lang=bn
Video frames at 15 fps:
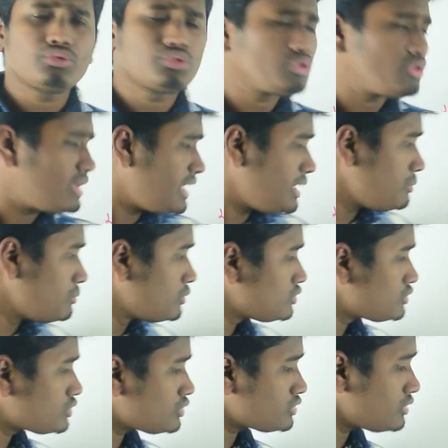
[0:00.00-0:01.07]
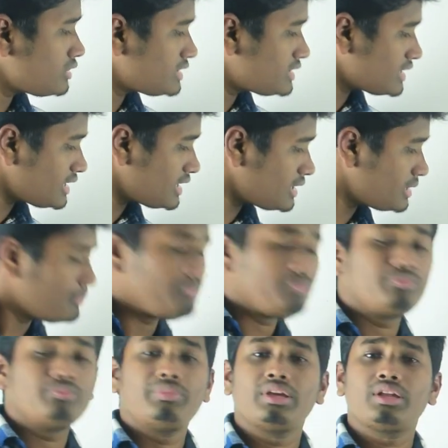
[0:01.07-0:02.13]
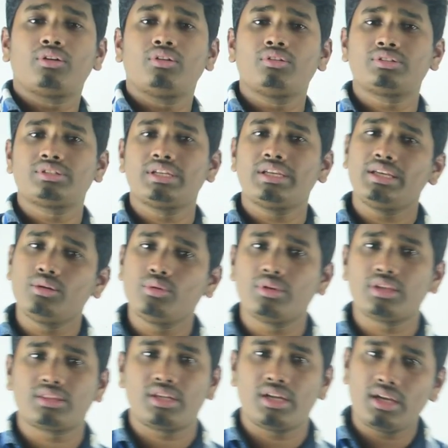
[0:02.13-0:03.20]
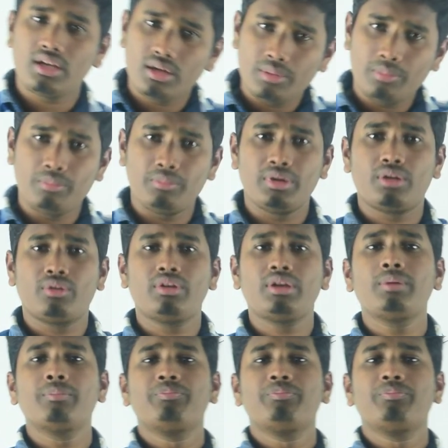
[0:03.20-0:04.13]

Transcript: তো এই মূত্রথলি থেকে বের হয়ে হচ্ছে ইউরেথ্রা বের হয়ে